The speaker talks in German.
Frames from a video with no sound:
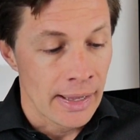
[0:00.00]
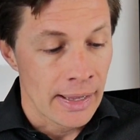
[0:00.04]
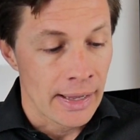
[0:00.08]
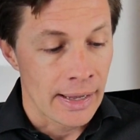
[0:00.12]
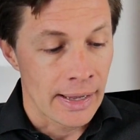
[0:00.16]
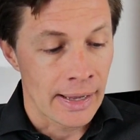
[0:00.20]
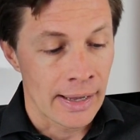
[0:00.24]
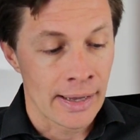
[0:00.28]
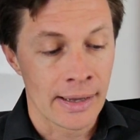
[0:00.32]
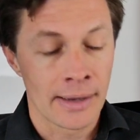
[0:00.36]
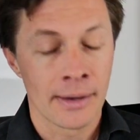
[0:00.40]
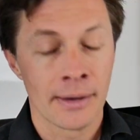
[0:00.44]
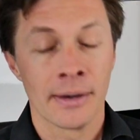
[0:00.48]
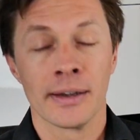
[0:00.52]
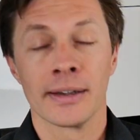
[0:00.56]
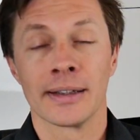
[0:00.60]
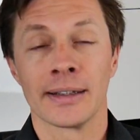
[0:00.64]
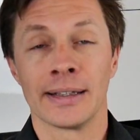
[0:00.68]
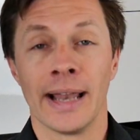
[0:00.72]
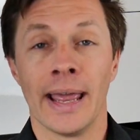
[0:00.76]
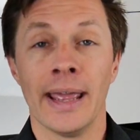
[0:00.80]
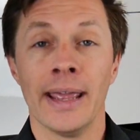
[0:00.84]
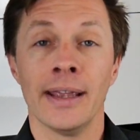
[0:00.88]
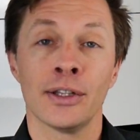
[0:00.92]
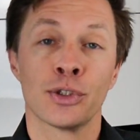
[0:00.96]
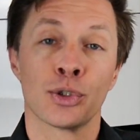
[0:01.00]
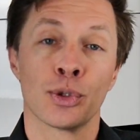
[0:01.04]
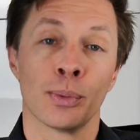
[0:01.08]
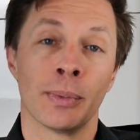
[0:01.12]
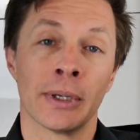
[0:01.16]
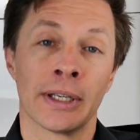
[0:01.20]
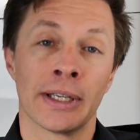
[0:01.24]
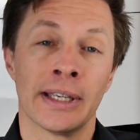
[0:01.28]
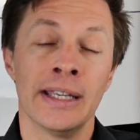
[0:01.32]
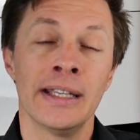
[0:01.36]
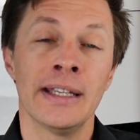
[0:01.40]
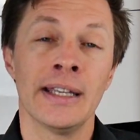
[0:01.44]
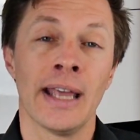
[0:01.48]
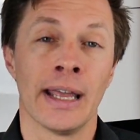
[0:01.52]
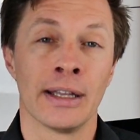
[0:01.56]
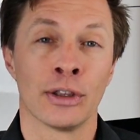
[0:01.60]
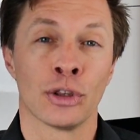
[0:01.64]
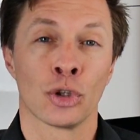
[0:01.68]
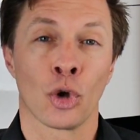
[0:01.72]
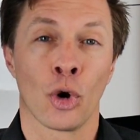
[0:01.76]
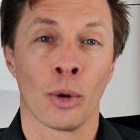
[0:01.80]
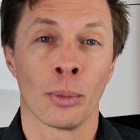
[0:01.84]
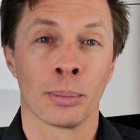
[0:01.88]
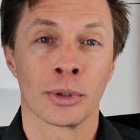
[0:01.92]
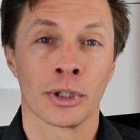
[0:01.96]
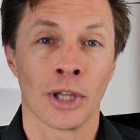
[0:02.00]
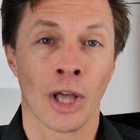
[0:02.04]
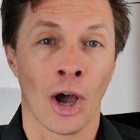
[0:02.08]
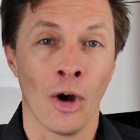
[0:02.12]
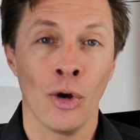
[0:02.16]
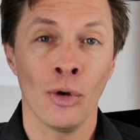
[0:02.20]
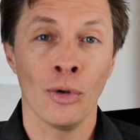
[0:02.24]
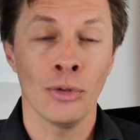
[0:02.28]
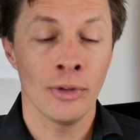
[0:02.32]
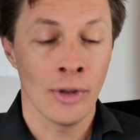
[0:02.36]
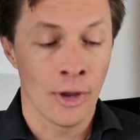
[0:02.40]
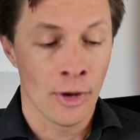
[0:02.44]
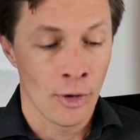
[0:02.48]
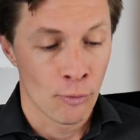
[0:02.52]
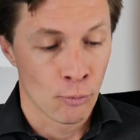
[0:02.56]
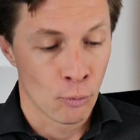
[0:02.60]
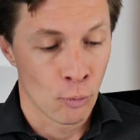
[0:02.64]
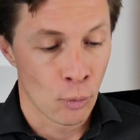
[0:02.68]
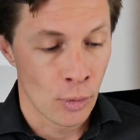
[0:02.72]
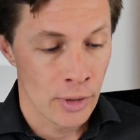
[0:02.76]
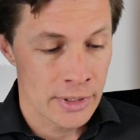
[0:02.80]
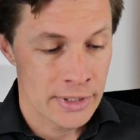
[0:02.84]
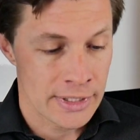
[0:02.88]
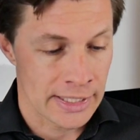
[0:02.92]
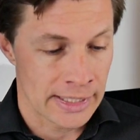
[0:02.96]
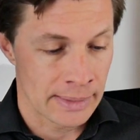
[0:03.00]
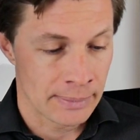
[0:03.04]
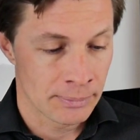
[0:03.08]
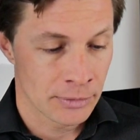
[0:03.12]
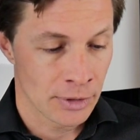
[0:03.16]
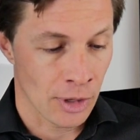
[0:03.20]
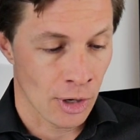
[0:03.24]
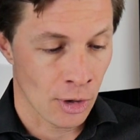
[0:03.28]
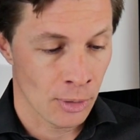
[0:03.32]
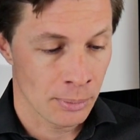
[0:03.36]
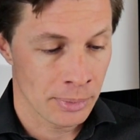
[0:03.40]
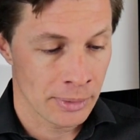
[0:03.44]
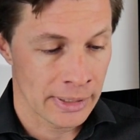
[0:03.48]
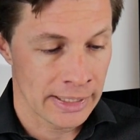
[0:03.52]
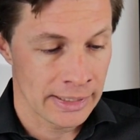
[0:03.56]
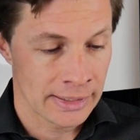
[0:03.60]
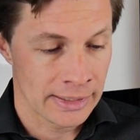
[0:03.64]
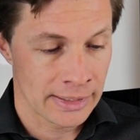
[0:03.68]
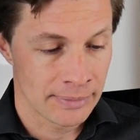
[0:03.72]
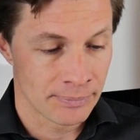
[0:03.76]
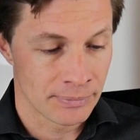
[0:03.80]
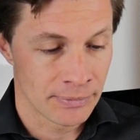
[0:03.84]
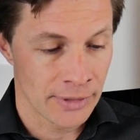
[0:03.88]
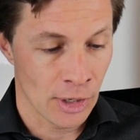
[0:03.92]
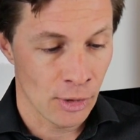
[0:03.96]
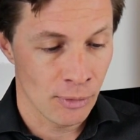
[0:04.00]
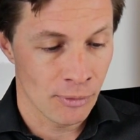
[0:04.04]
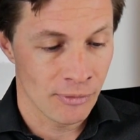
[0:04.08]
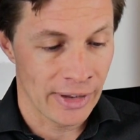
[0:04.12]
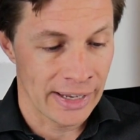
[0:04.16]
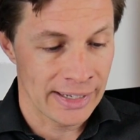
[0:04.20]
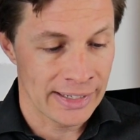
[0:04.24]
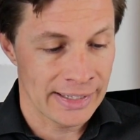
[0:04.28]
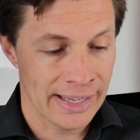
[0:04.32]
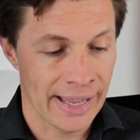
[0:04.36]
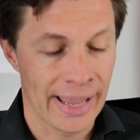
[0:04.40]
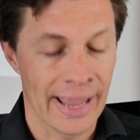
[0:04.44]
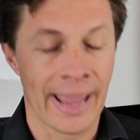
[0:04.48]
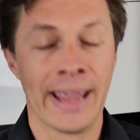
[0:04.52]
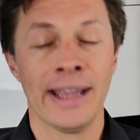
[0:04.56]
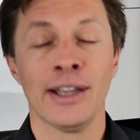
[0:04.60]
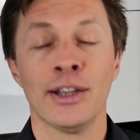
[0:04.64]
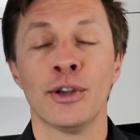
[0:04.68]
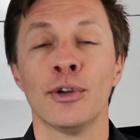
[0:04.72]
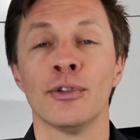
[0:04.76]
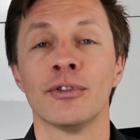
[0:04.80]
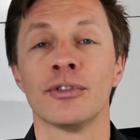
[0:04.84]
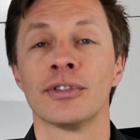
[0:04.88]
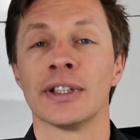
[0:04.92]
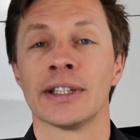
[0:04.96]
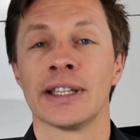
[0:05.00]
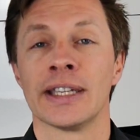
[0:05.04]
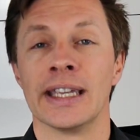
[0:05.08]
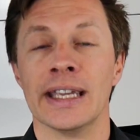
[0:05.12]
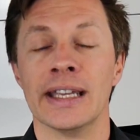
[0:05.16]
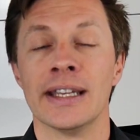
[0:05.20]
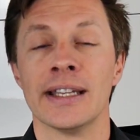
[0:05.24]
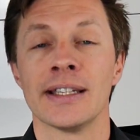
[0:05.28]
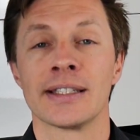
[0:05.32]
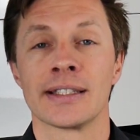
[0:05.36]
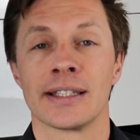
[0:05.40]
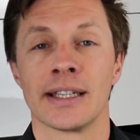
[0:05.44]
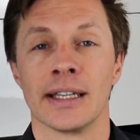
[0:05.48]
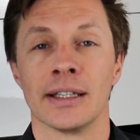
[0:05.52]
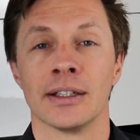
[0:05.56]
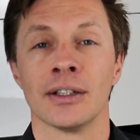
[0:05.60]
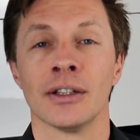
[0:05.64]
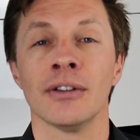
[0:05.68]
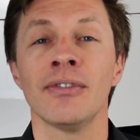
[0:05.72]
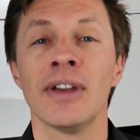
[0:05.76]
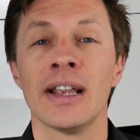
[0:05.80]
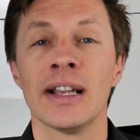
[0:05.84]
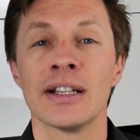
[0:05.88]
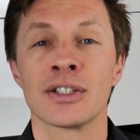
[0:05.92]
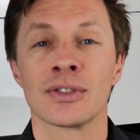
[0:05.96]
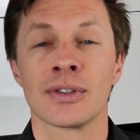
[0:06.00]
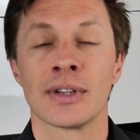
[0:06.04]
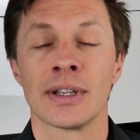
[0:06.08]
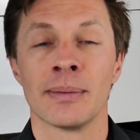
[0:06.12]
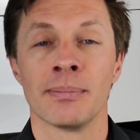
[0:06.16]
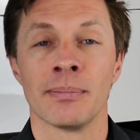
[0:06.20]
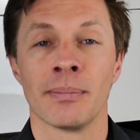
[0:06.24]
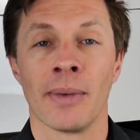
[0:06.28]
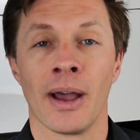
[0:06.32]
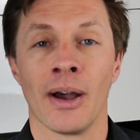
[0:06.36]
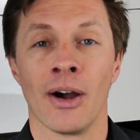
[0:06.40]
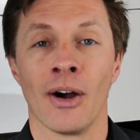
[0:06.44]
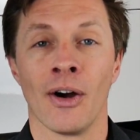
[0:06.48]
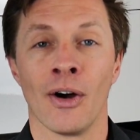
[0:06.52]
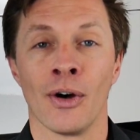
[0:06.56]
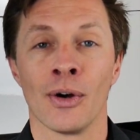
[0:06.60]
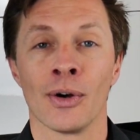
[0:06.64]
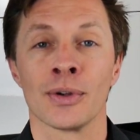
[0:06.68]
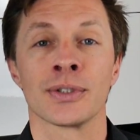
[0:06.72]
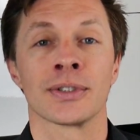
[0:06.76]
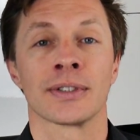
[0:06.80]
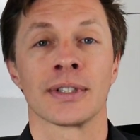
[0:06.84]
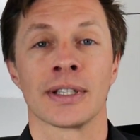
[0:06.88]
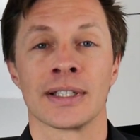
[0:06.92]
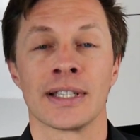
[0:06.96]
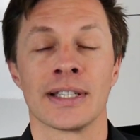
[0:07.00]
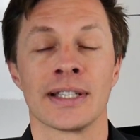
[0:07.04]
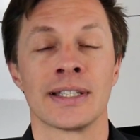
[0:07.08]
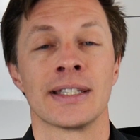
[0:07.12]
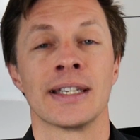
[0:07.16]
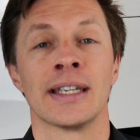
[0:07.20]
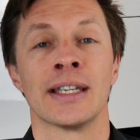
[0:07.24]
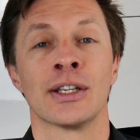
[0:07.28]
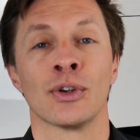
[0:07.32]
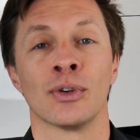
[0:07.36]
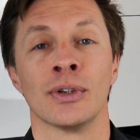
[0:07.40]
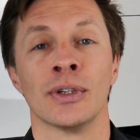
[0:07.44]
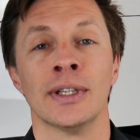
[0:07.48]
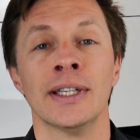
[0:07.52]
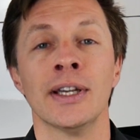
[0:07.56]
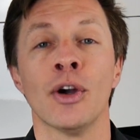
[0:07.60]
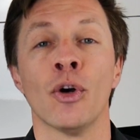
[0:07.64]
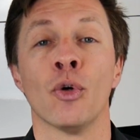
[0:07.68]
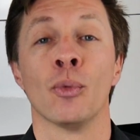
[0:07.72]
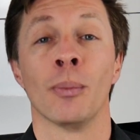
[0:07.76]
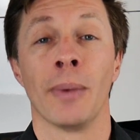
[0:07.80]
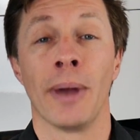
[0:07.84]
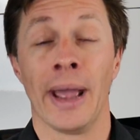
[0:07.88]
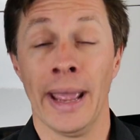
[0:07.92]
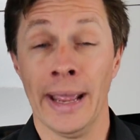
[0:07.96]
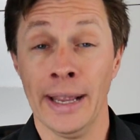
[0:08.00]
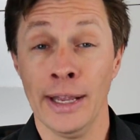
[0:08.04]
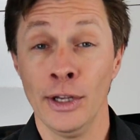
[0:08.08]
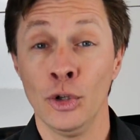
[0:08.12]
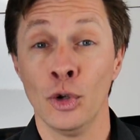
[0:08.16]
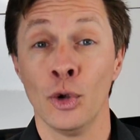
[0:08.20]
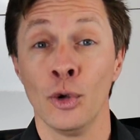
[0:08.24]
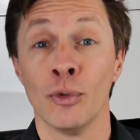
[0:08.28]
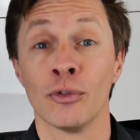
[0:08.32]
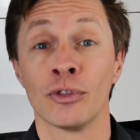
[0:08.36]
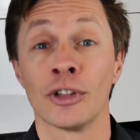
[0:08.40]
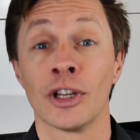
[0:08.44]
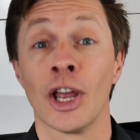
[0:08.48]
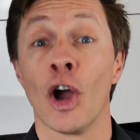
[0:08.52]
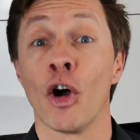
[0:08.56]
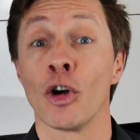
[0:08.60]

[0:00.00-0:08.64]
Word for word: äh, gleich zu Beginn ein Dropdown, wo es eben darum geht, na, um welche Einkünfte geht es denn? Da wählst du eben aus, dass es sich hier um Einkünfte